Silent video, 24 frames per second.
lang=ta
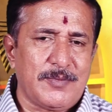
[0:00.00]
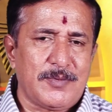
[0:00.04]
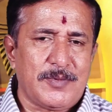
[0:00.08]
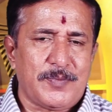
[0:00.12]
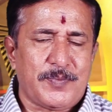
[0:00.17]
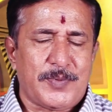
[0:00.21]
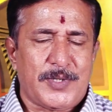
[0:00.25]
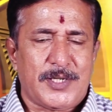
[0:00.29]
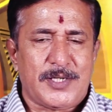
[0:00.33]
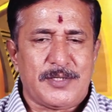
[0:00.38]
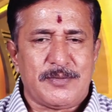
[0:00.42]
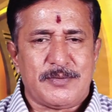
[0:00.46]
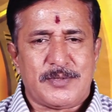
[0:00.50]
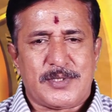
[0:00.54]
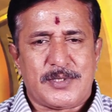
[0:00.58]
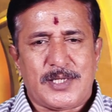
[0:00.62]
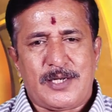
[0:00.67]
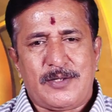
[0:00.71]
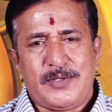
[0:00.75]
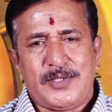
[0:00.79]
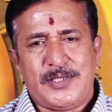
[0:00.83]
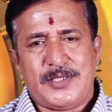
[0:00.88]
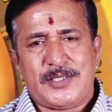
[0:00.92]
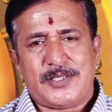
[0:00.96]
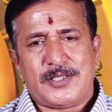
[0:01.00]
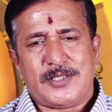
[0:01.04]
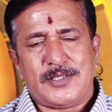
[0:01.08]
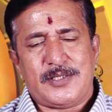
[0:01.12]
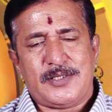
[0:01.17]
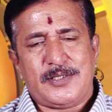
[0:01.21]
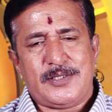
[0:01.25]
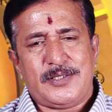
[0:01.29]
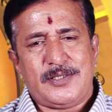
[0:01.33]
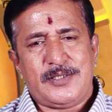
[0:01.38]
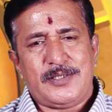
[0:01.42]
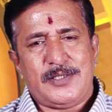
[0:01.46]
நம்ம பணம் செலவழித்து
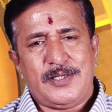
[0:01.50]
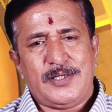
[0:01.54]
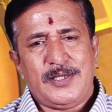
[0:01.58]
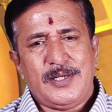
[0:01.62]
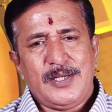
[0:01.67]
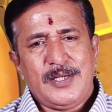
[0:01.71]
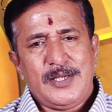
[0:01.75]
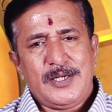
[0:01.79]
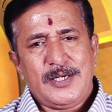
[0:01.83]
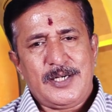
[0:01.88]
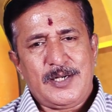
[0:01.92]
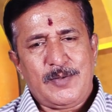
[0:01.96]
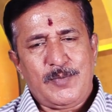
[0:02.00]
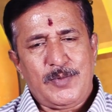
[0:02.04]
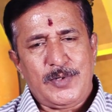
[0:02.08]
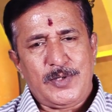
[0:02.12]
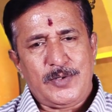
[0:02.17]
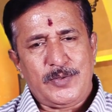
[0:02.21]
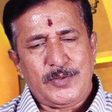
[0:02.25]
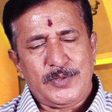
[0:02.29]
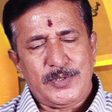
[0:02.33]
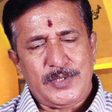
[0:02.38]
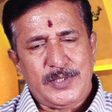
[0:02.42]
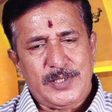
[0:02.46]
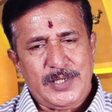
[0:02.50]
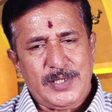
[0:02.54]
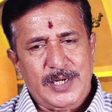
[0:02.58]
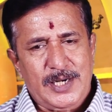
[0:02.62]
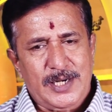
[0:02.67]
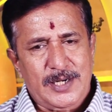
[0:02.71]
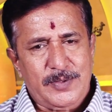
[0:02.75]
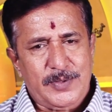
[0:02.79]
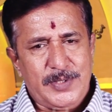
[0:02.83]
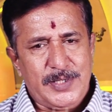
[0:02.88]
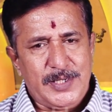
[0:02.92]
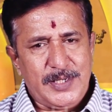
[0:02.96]
நம்மளுக்கு வந்து
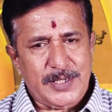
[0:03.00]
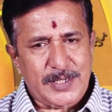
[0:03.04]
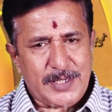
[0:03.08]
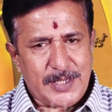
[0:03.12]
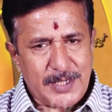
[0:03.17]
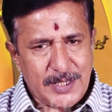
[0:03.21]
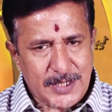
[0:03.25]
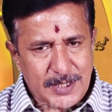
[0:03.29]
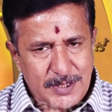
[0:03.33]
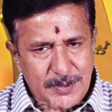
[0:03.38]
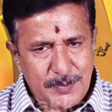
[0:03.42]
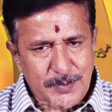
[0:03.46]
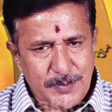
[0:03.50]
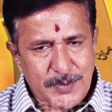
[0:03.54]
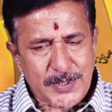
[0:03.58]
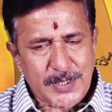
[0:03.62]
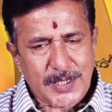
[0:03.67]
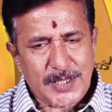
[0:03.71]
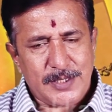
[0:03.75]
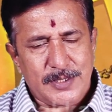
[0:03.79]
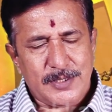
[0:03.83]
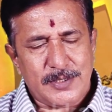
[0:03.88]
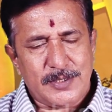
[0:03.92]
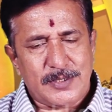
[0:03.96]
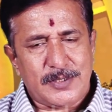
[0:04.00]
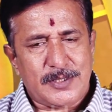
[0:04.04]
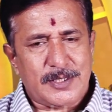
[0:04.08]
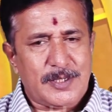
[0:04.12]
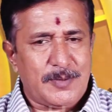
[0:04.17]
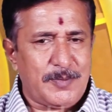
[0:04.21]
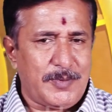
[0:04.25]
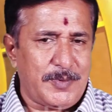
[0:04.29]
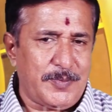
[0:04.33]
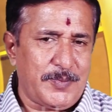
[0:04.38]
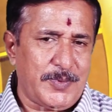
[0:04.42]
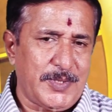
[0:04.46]
நல்ல வழின்னு கேட்க முடியாது
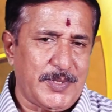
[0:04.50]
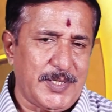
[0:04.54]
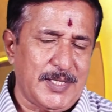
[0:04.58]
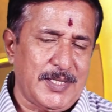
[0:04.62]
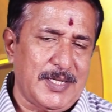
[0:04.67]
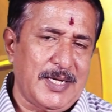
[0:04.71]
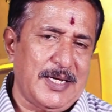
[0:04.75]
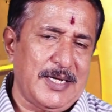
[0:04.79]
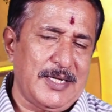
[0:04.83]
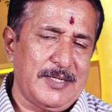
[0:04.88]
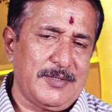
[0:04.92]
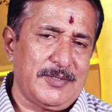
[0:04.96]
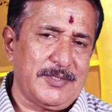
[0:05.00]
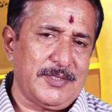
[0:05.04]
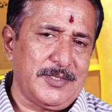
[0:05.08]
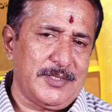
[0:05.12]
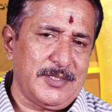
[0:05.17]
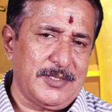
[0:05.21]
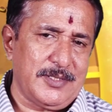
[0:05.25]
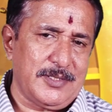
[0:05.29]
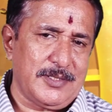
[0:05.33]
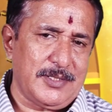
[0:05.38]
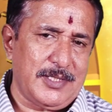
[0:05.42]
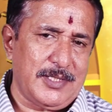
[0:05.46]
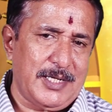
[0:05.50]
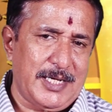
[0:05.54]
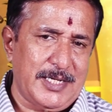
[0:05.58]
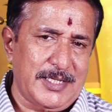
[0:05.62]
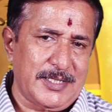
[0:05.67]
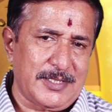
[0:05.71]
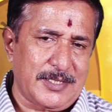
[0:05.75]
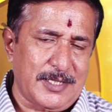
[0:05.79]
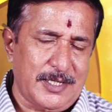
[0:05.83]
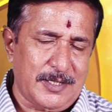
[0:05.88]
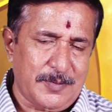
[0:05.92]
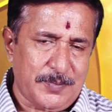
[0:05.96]
நம்ம மனதால் வந்து
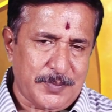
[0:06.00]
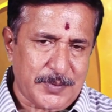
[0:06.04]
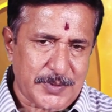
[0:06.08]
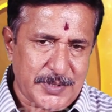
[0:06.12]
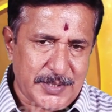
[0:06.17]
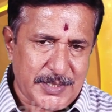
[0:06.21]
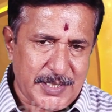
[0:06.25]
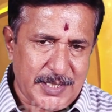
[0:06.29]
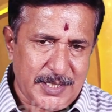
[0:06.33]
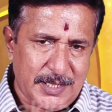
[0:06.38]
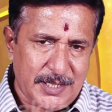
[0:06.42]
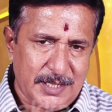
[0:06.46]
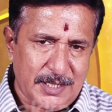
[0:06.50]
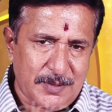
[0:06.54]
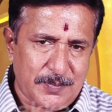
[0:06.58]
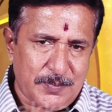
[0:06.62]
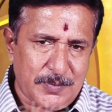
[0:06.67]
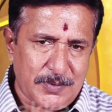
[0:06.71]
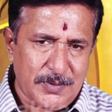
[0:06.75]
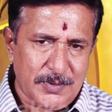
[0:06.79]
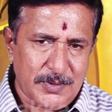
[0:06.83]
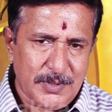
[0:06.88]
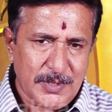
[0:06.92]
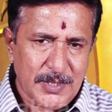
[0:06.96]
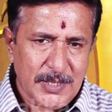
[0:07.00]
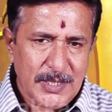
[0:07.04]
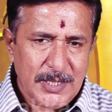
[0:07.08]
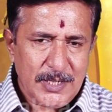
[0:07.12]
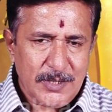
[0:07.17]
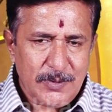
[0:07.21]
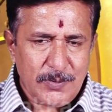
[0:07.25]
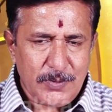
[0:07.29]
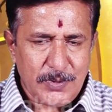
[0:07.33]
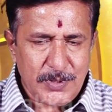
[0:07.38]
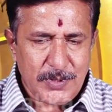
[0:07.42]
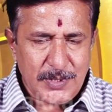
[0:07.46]
லயத்தில் போய் கேட்குறப்போ
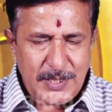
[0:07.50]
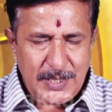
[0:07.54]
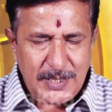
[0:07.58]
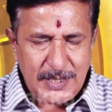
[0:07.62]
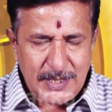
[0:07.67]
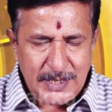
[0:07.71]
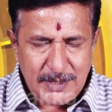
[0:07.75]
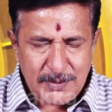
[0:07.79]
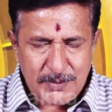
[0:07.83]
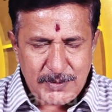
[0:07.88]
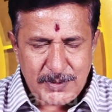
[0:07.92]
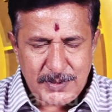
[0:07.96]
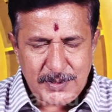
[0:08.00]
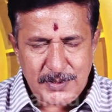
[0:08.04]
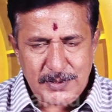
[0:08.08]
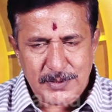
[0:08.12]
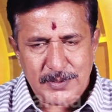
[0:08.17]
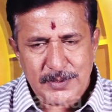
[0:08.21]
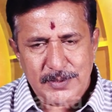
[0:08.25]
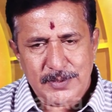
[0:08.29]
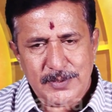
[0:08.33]
ஒரு நல்ல ஒரு